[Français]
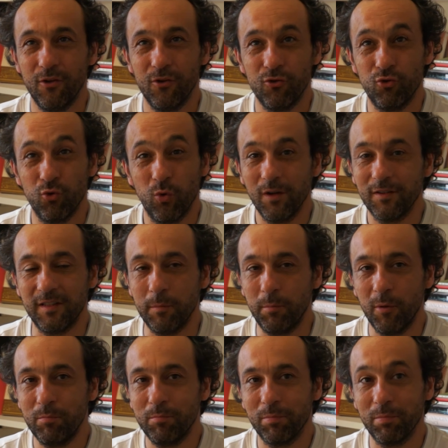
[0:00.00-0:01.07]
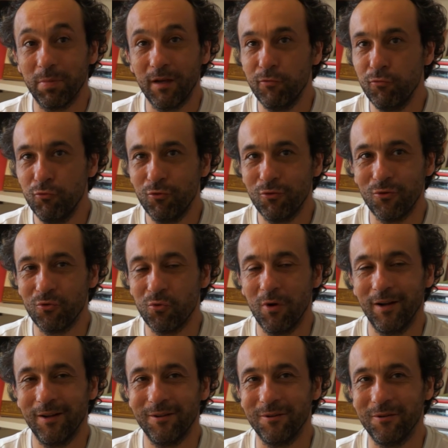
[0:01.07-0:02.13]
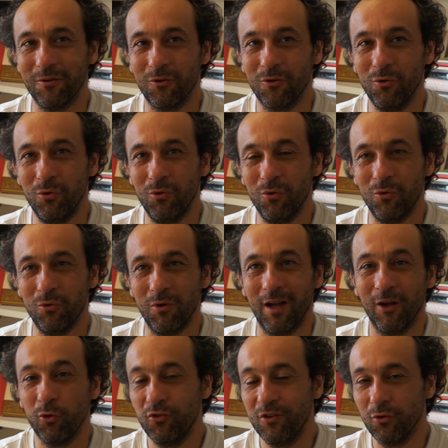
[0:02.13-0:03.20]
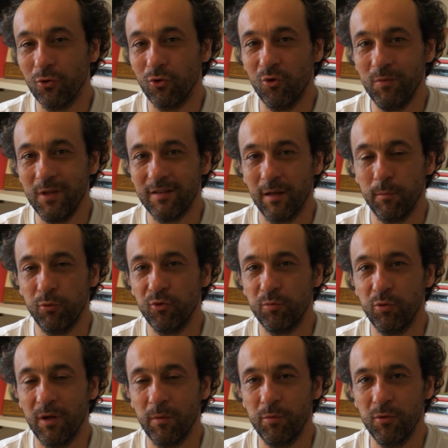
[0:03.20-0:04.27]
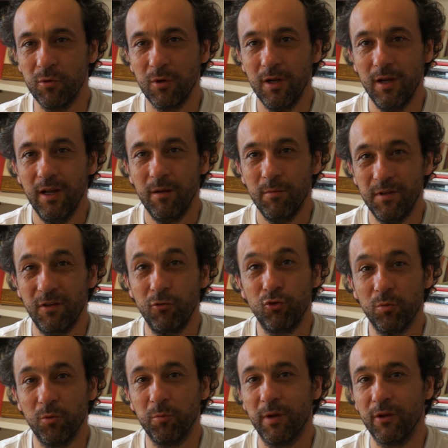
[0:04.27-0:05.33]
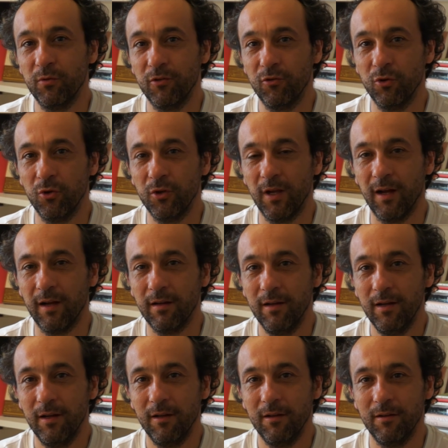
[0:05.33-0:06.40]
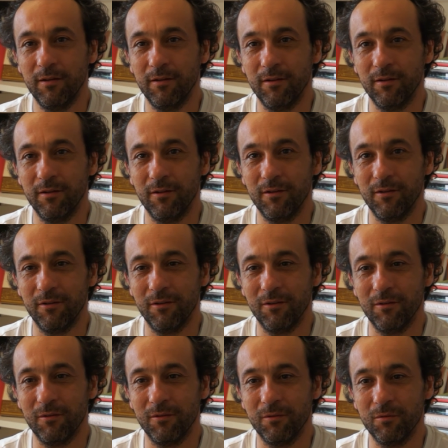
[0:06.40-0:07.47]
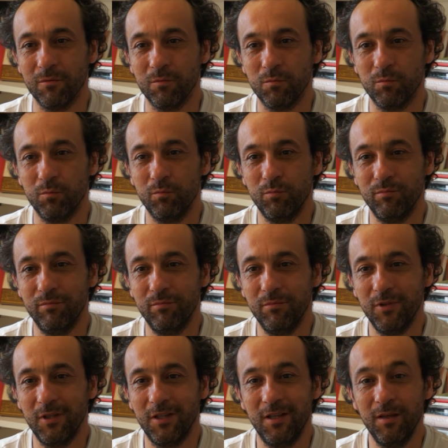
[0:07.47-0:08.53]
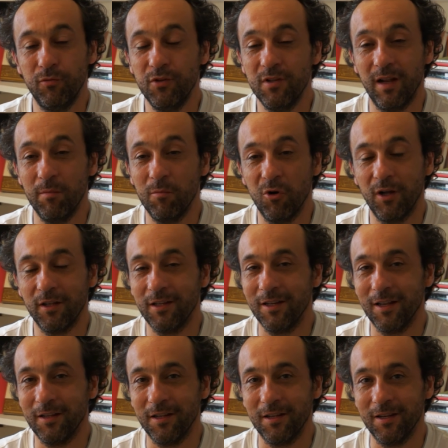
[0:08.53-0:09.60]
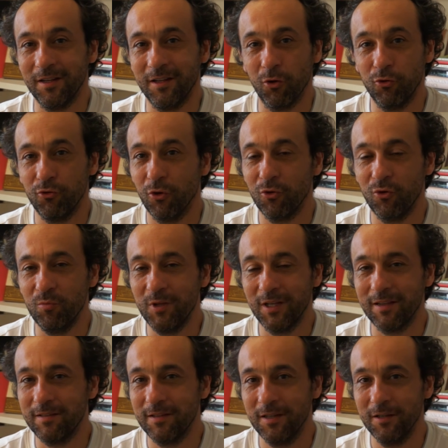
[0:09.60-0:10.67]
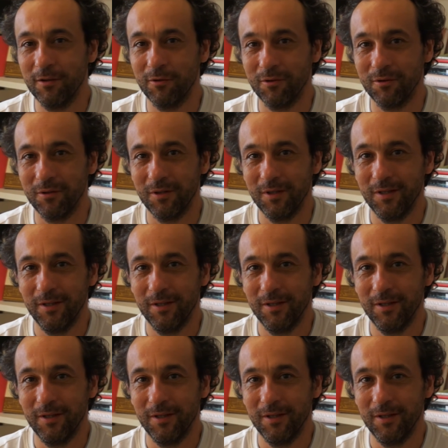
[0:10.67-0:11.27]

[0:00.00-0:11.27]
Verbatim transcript: je crois que c'était pas prévu que ce soit euh, que le, un registre comique s'impose peu à peu, mais c'est justement le personnage de Godard euh, qui finalement a des, des, ressorts comiques assez euh,